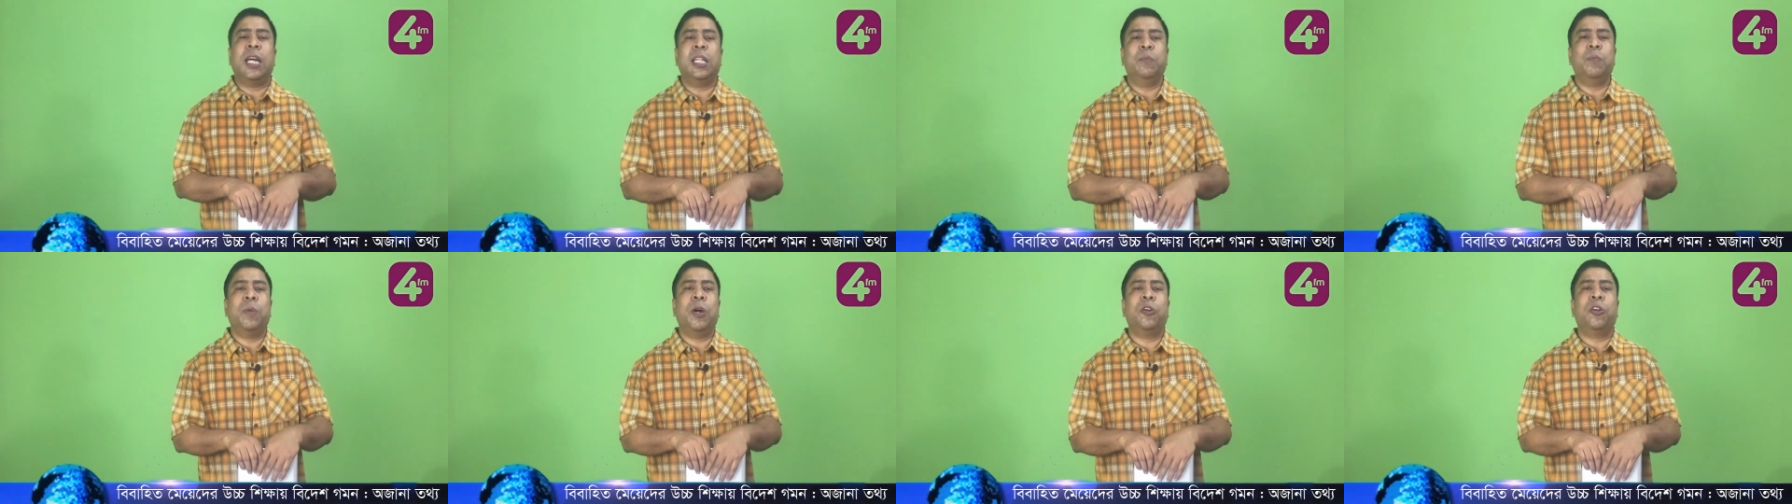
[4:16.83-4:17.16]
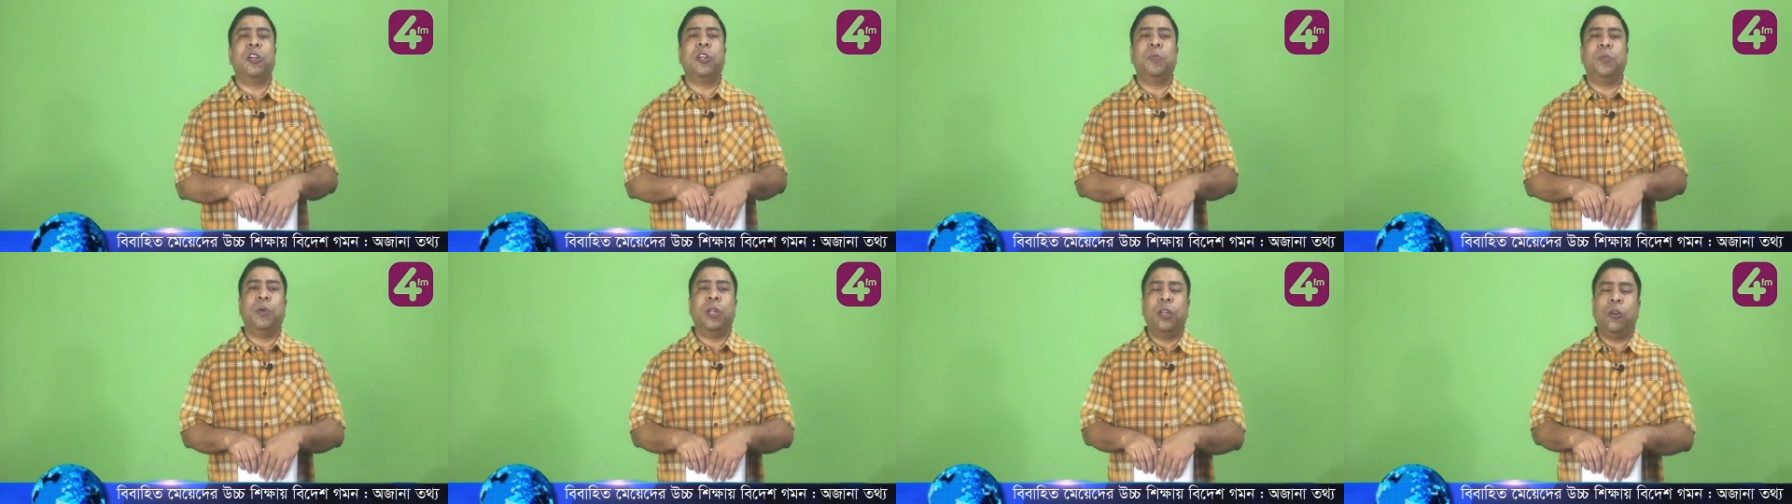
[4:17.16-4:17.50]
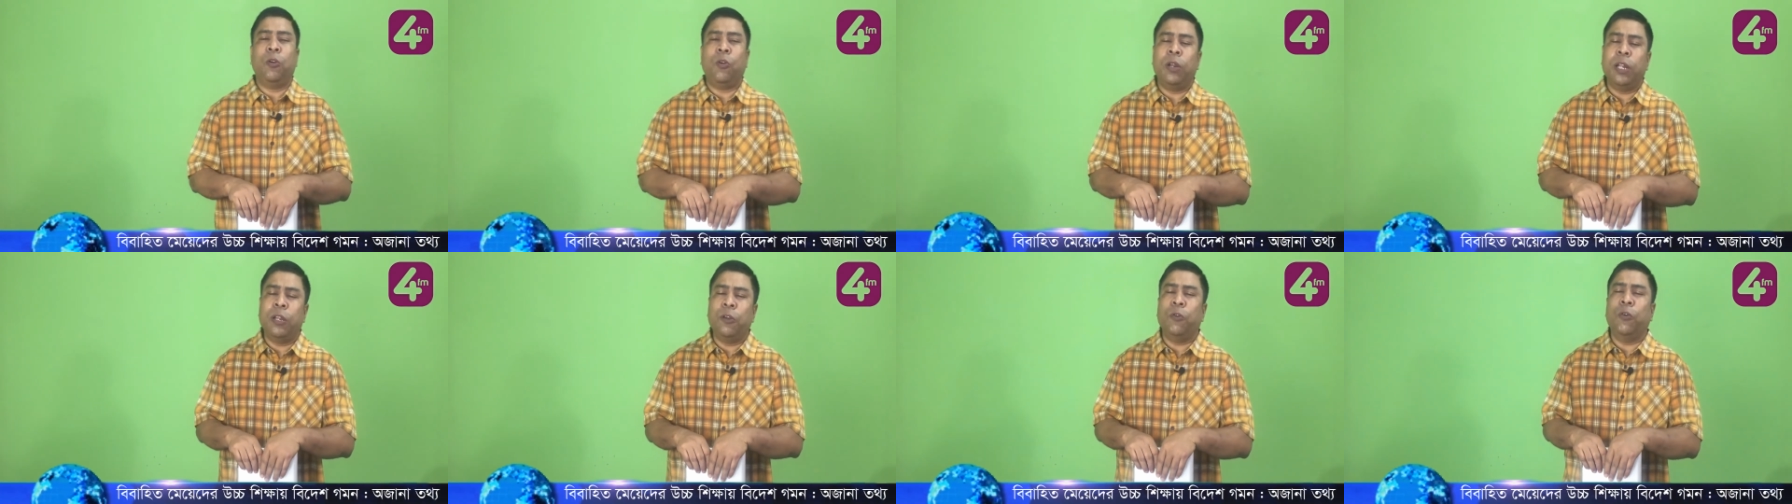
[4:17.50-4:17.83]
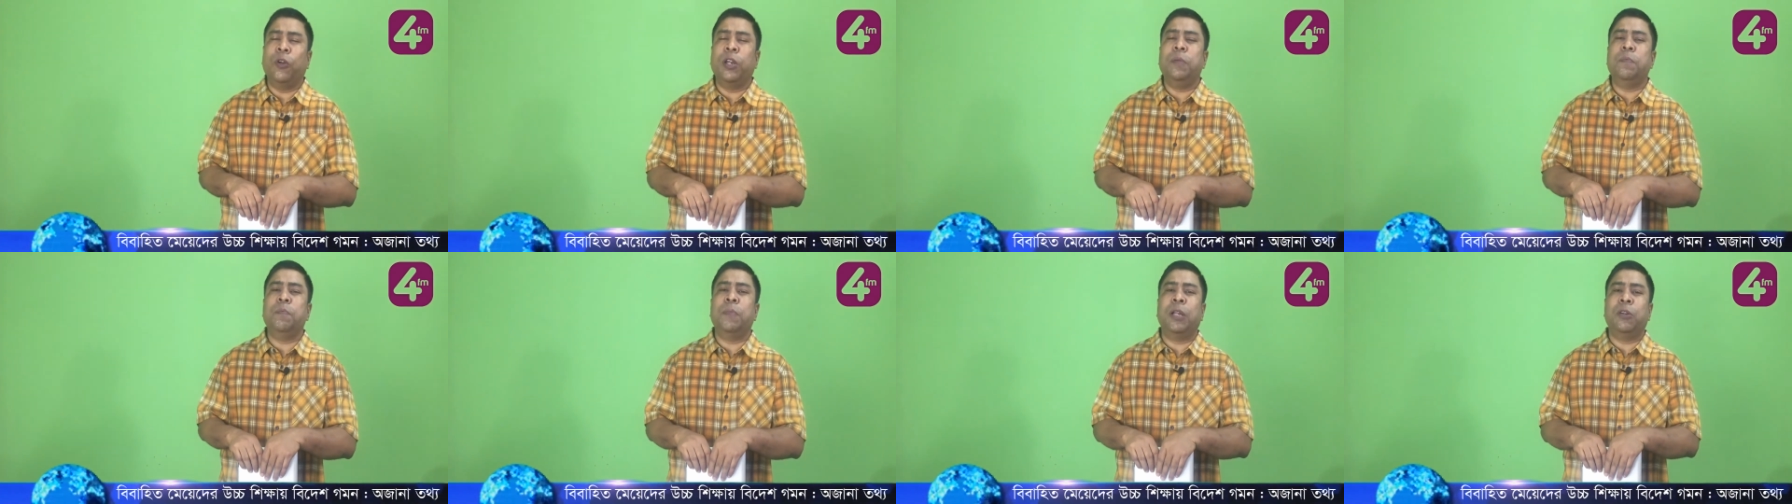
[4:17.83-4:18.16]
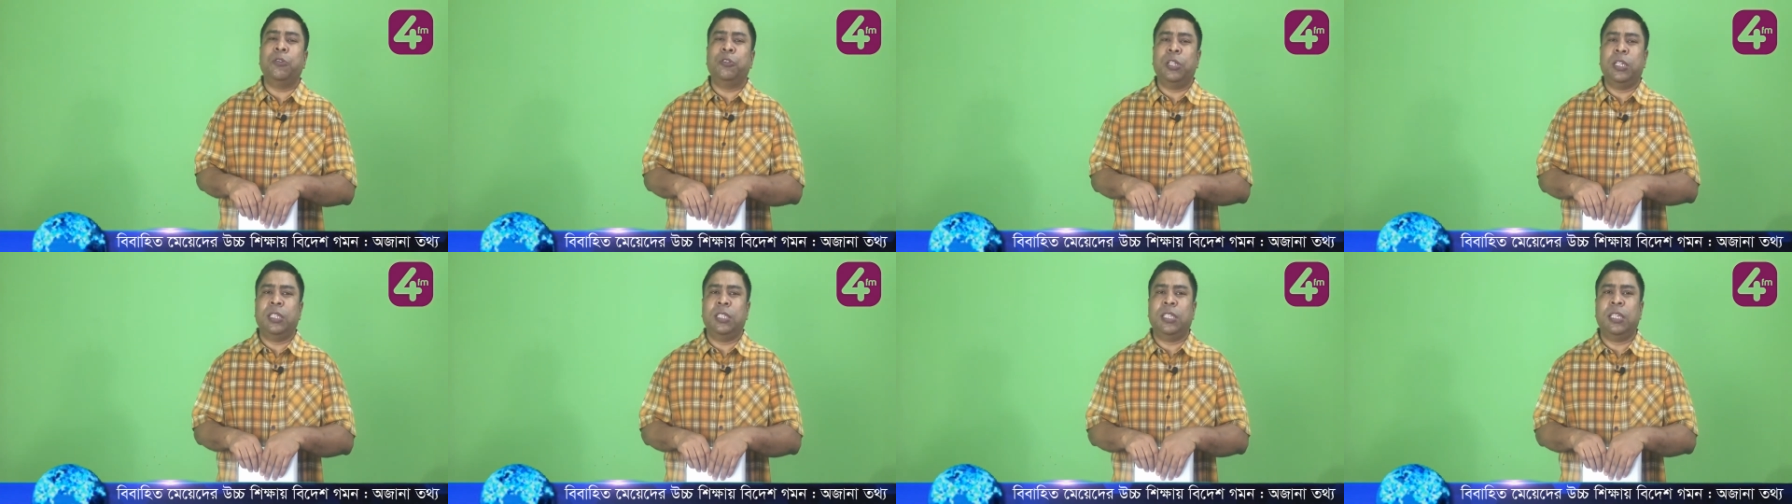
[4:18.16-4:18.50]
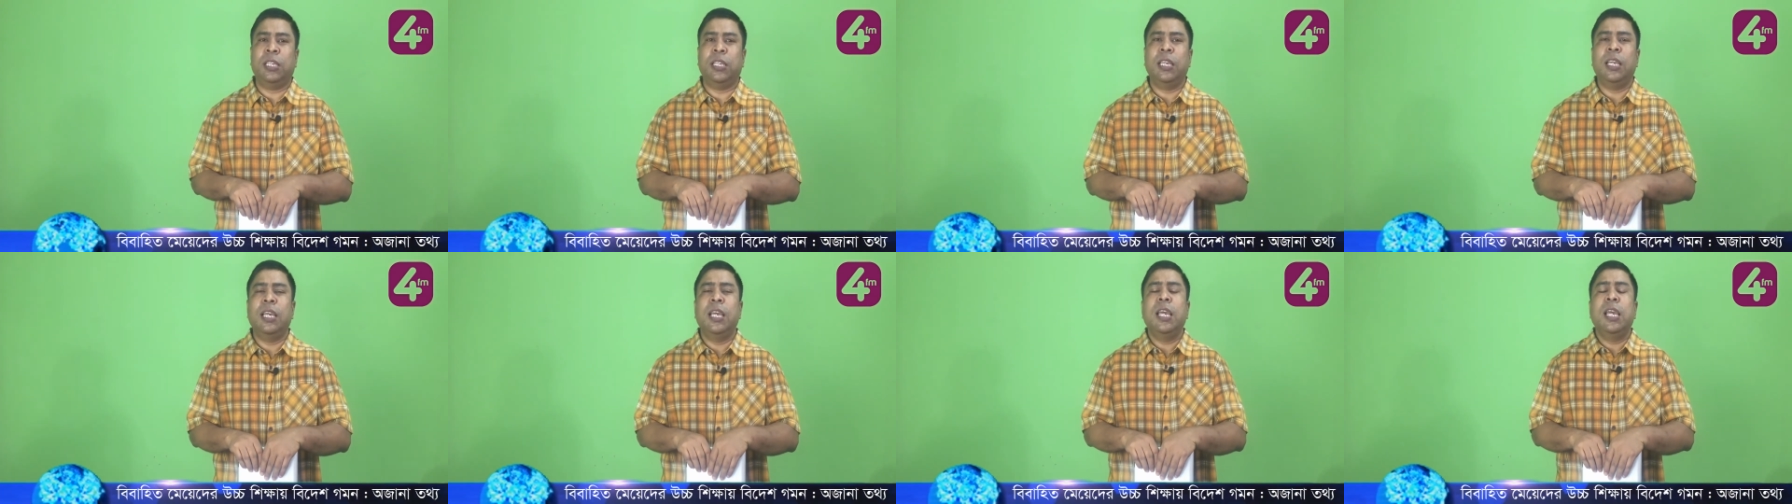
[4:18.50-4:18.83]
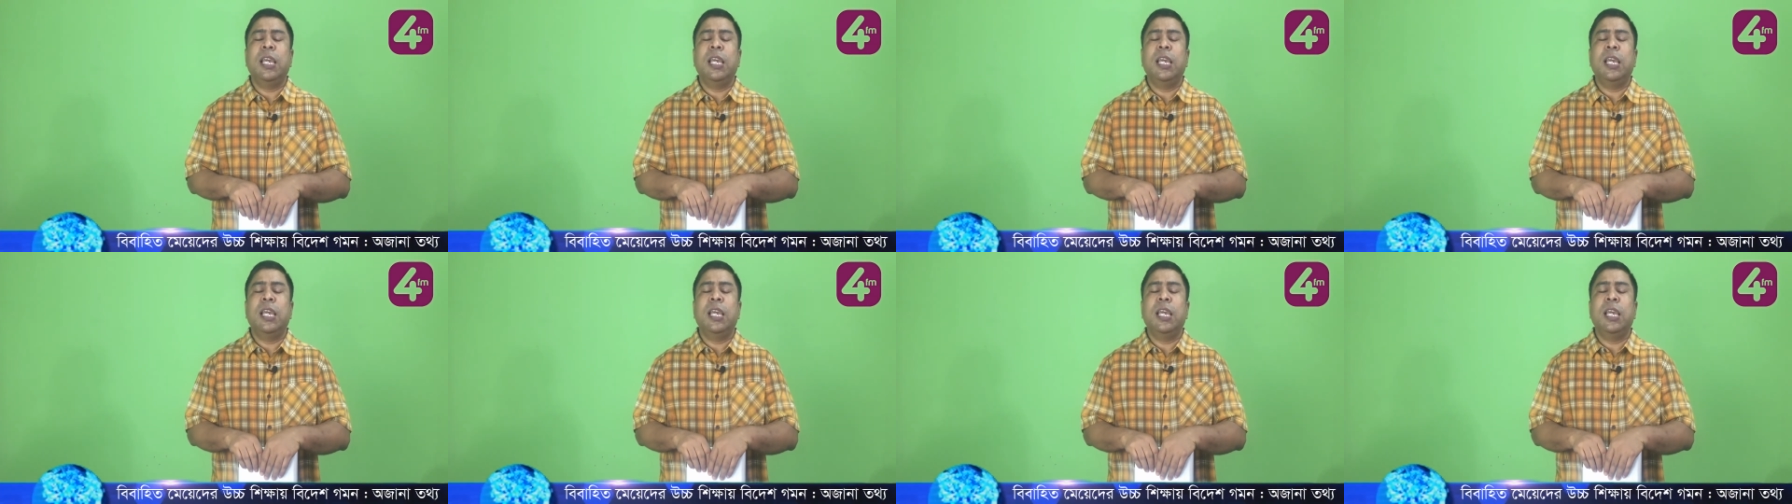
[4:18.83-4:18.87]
রাত বারোটার পরে অনেক গরিব মানুষ আছে